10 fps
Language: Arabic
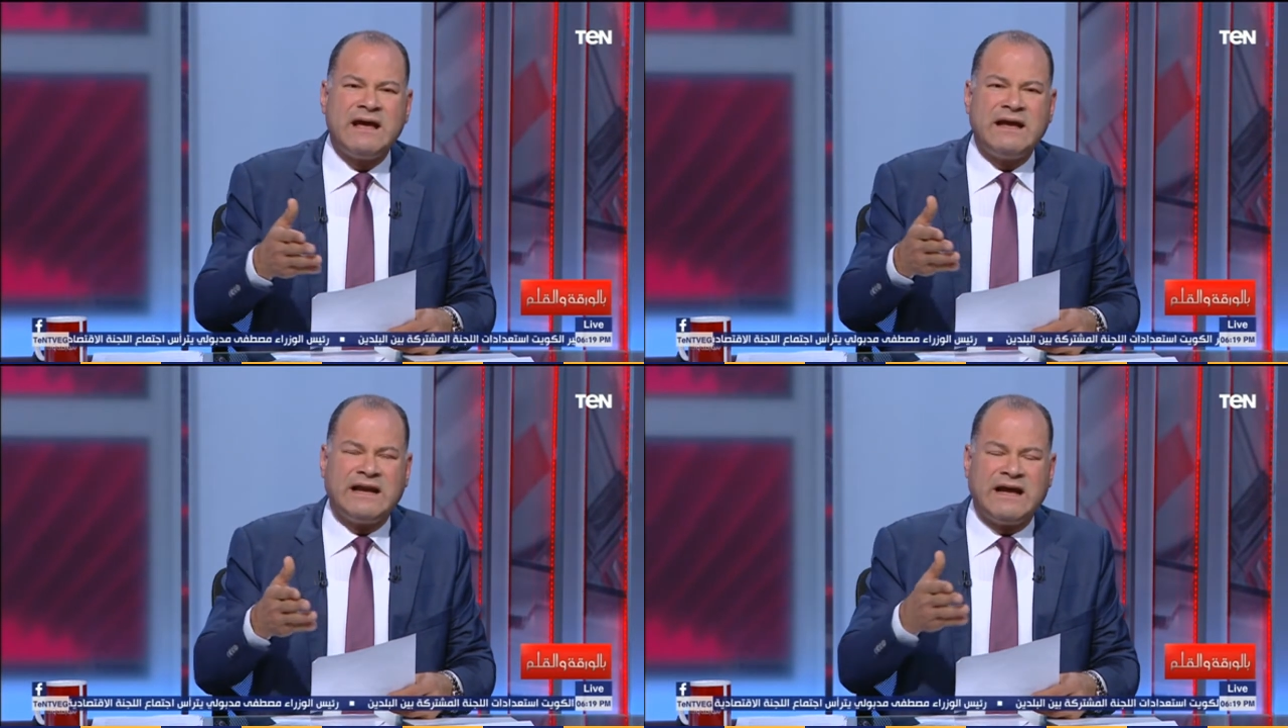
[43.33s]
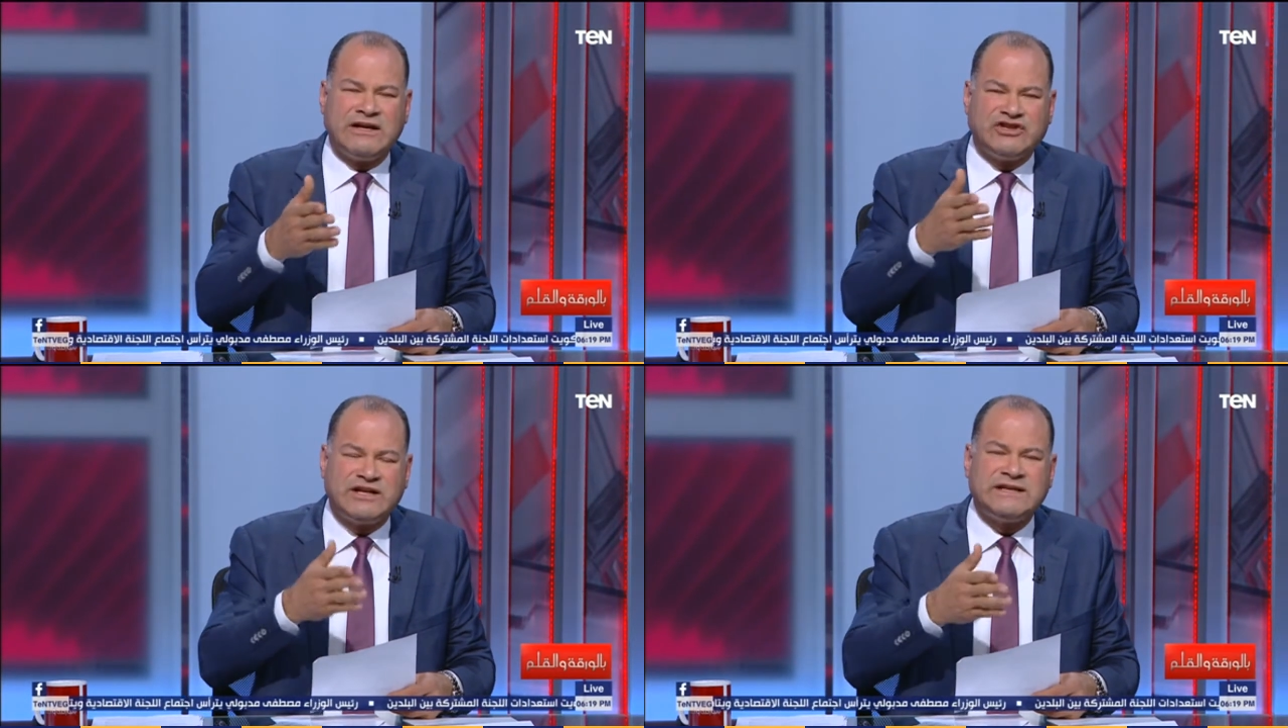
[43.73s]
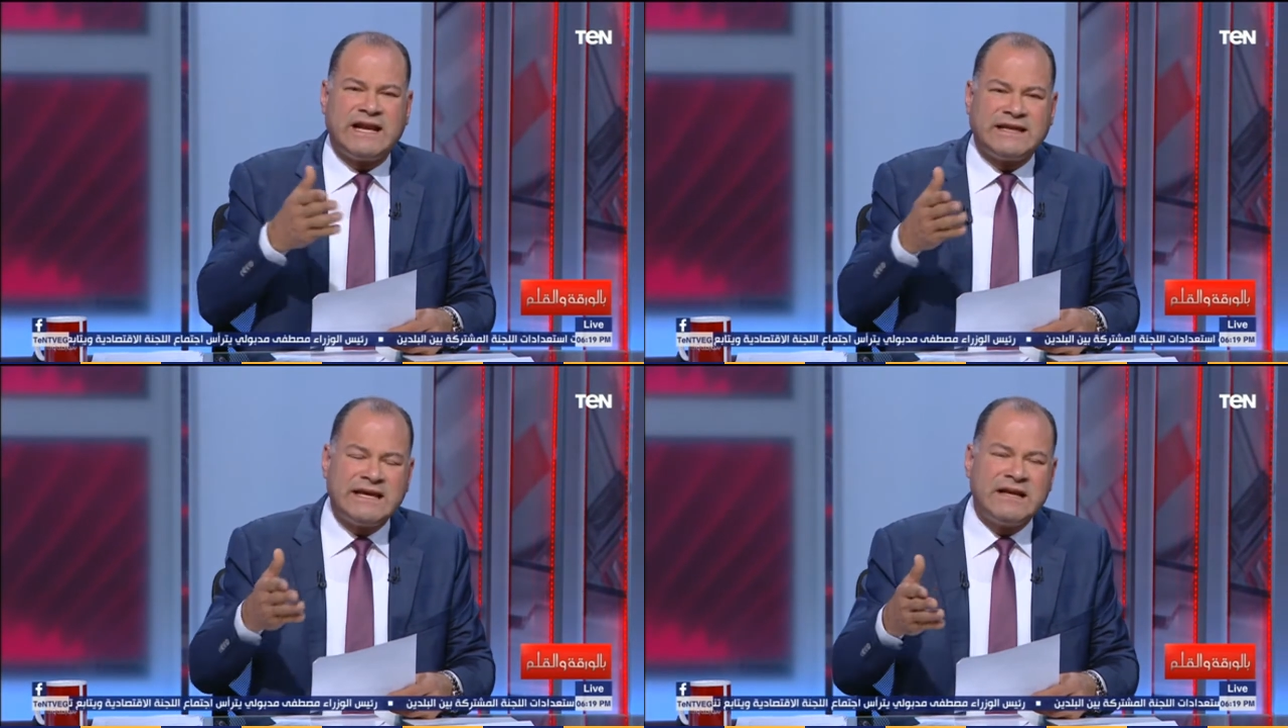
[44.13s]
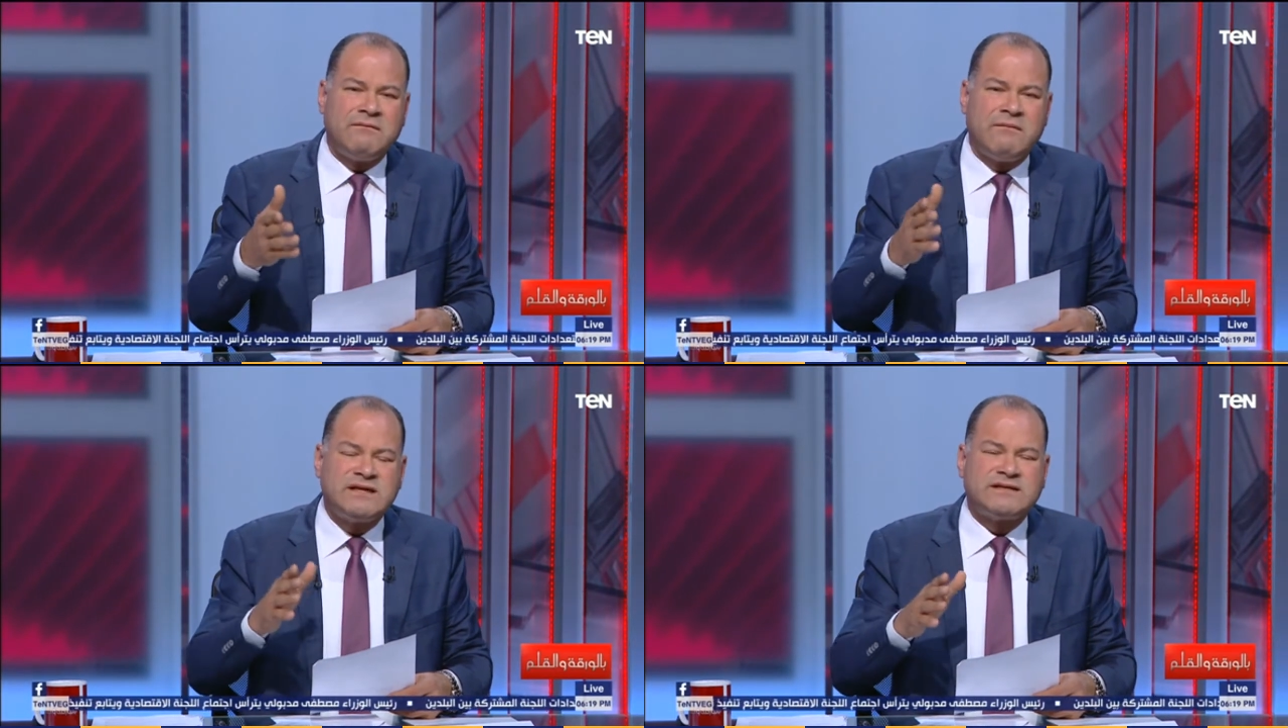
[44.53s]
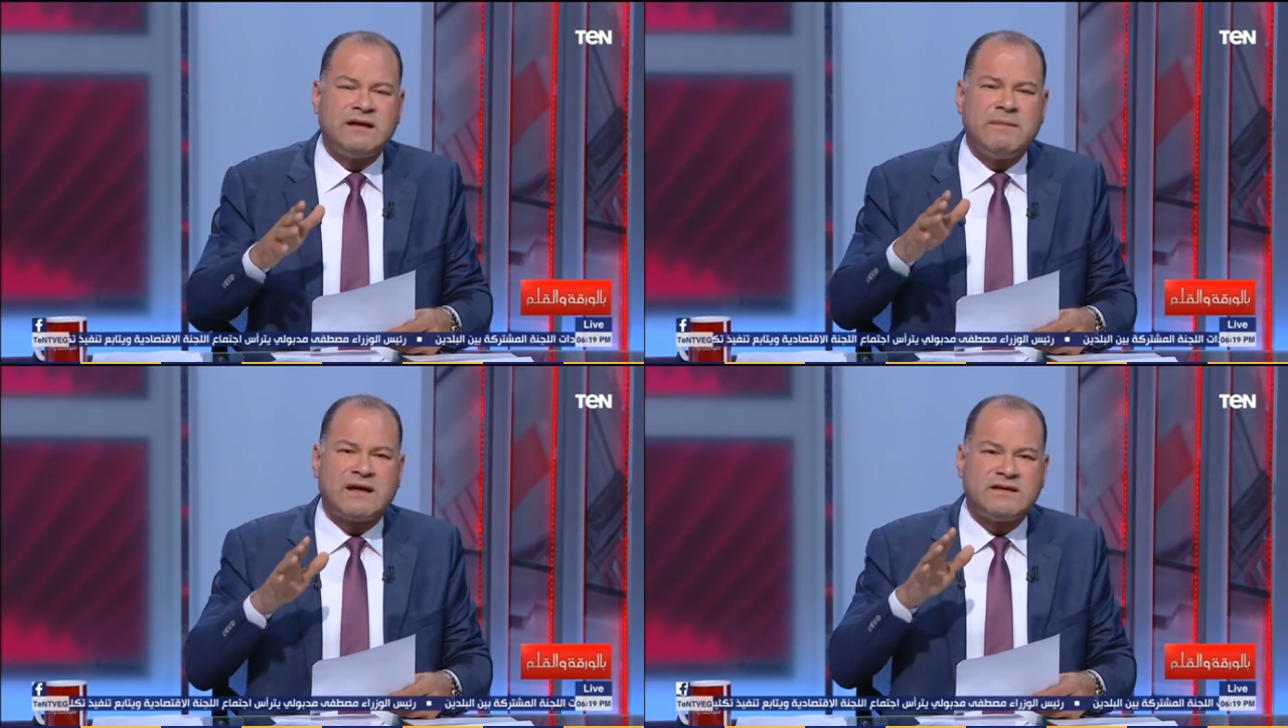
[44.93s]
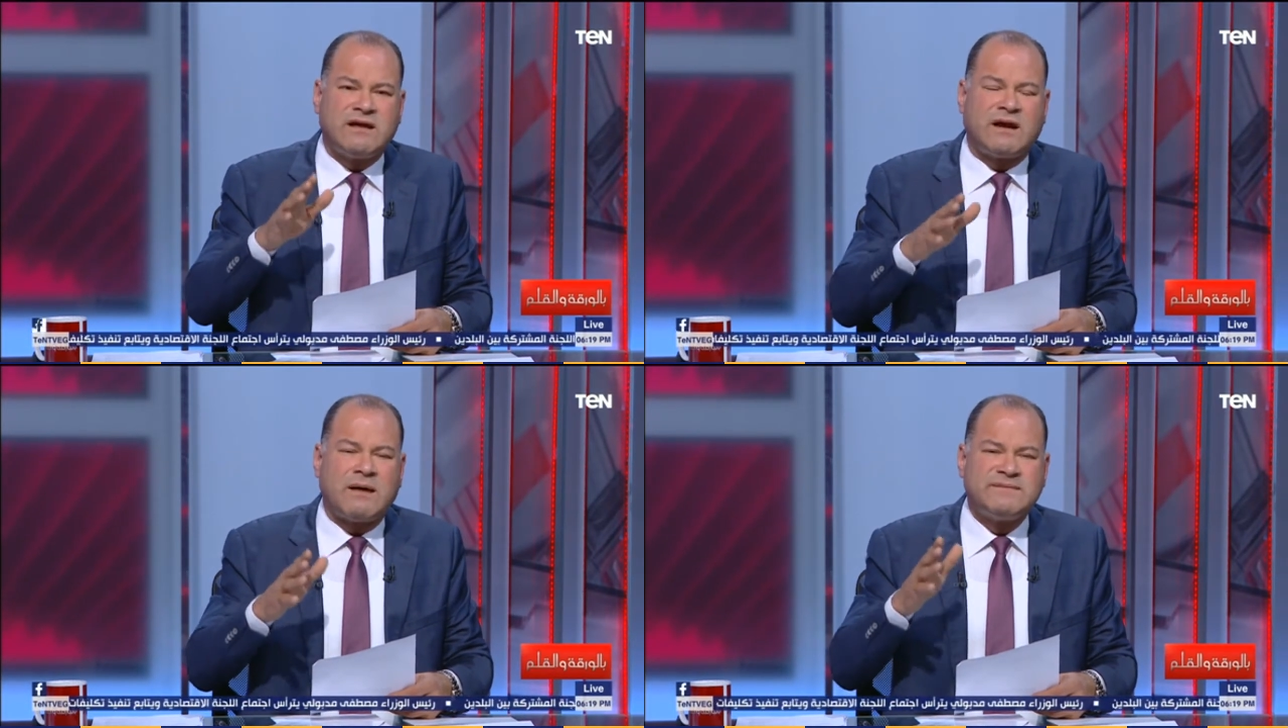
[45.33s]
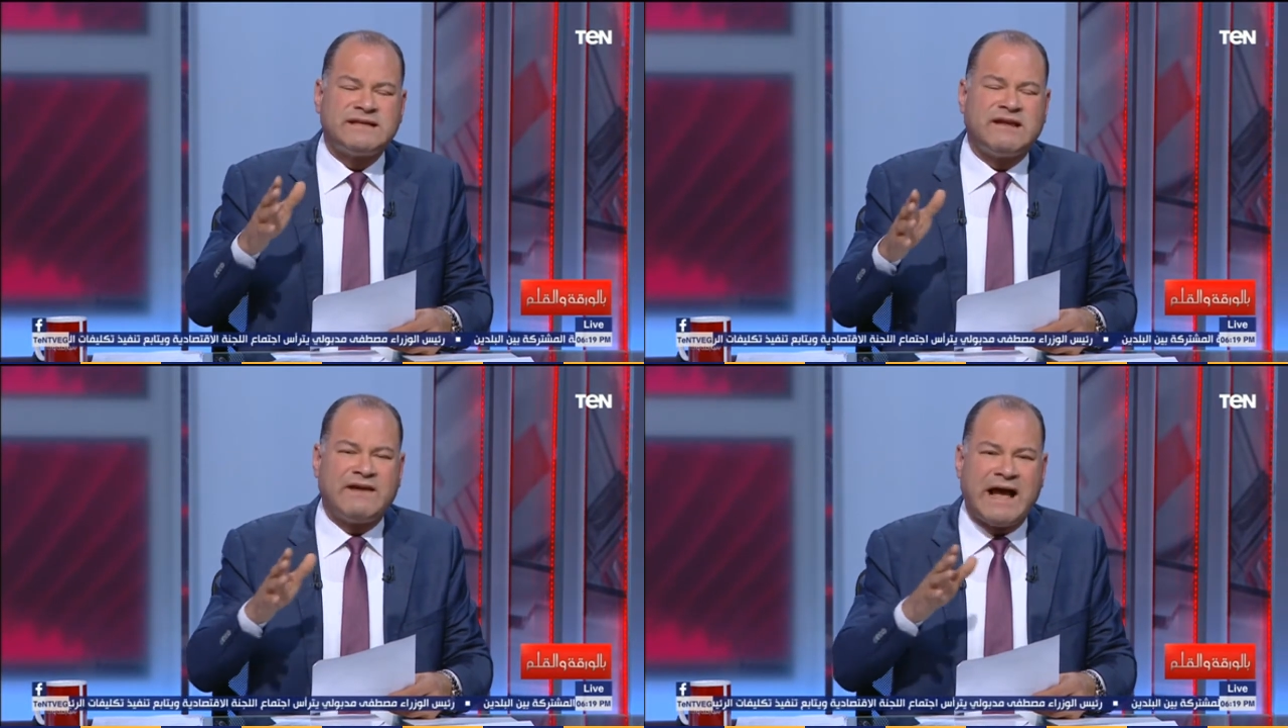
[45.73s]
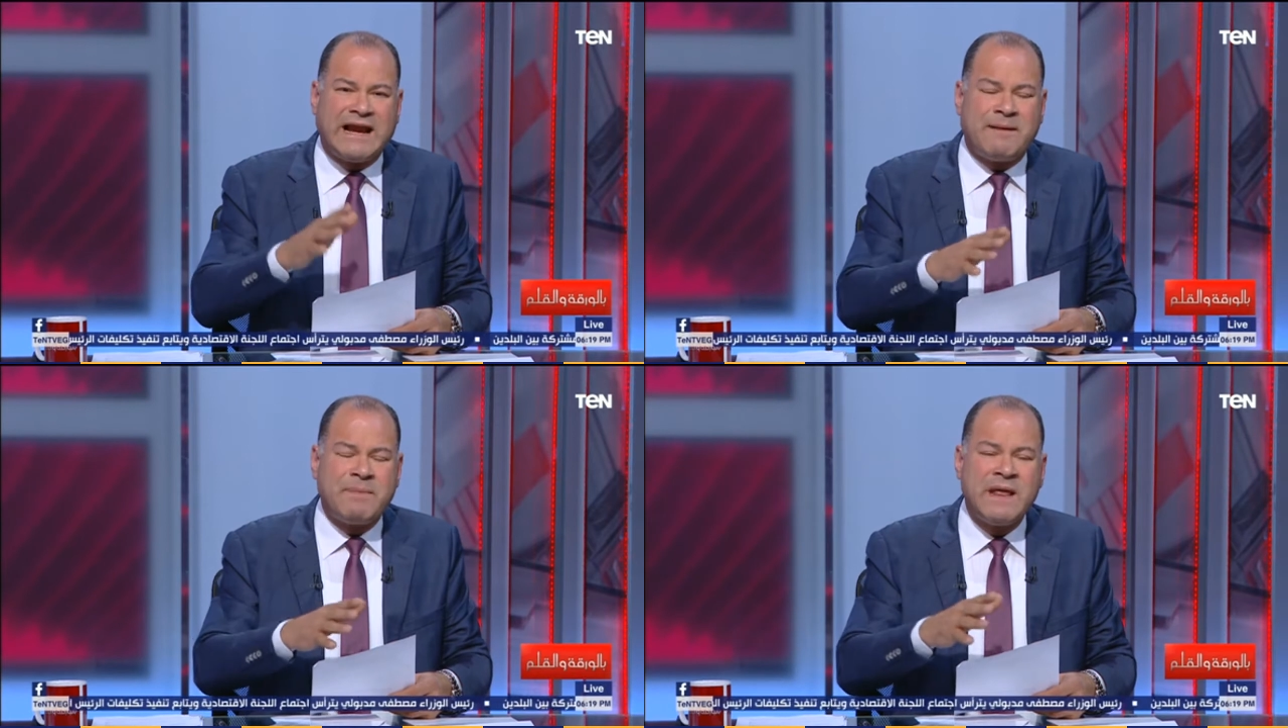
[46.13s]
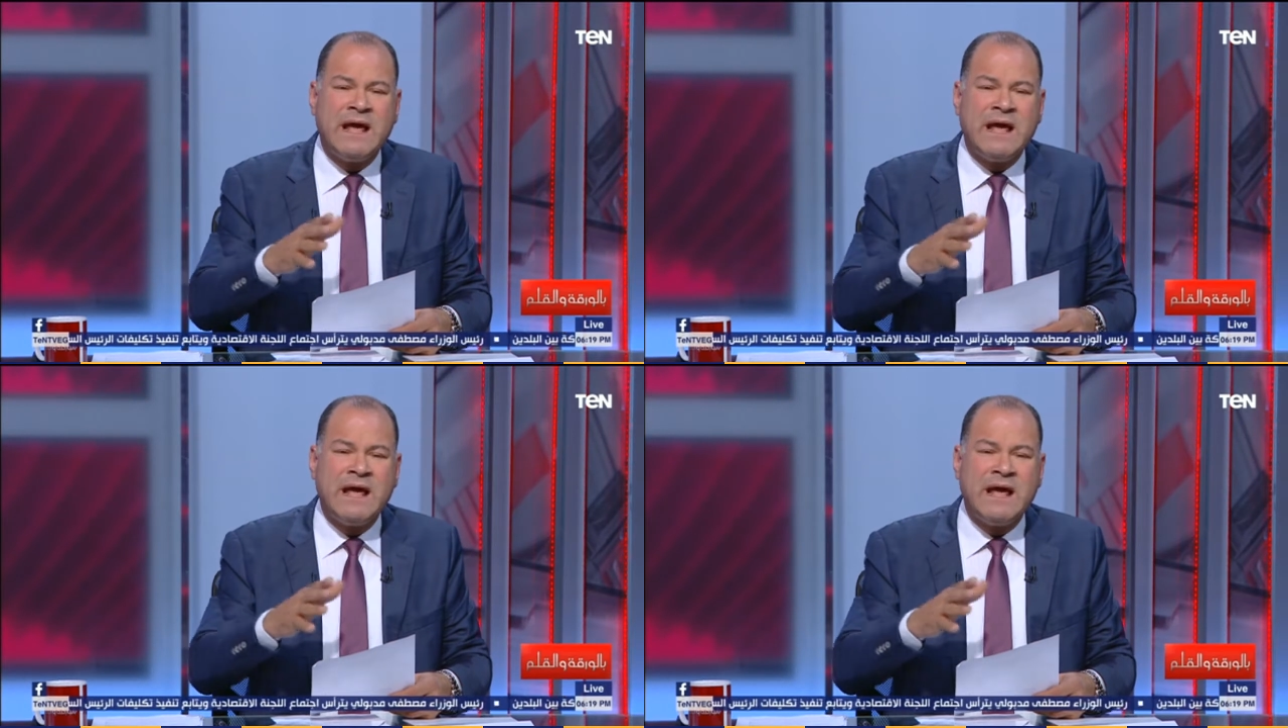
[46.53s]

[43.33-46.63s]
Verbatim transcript: يعني 20 30 مصر يبقى اقتصادها رقم سته في العالم